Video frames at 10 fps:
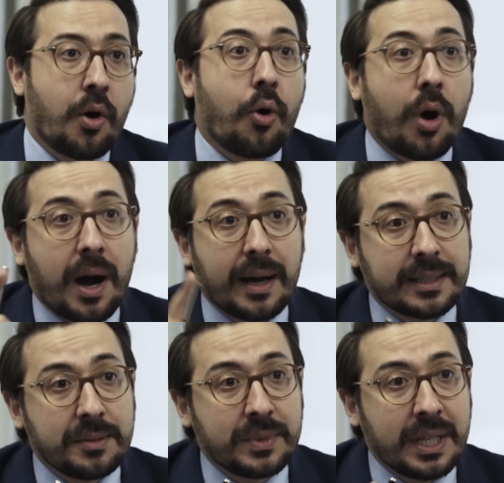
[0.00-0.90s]
o
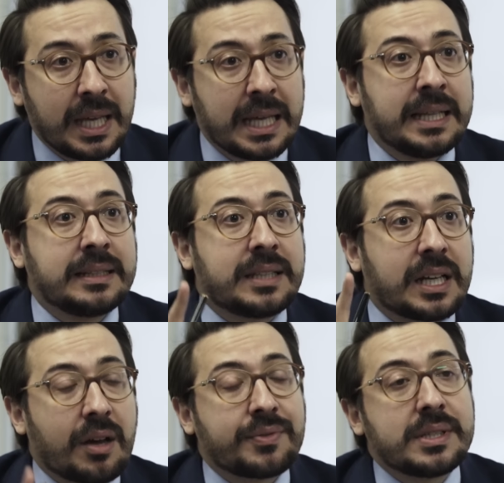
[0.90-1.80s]
hakim de
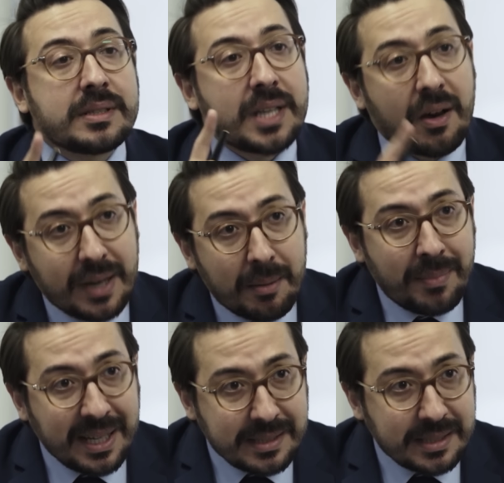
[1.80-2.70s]
tarafsız
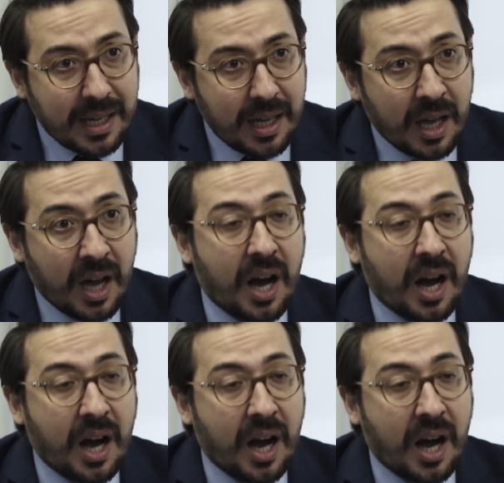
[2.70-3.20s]
davranmazsa